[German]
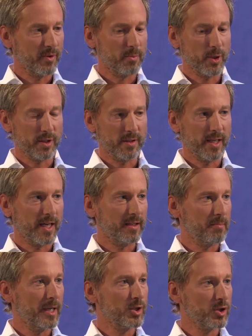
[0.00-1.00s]
Wir möchten
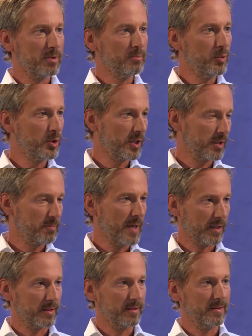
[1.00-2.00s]
gerne Menschen mutig
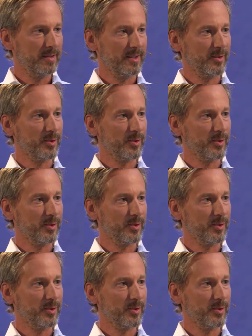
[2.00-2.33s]
machen.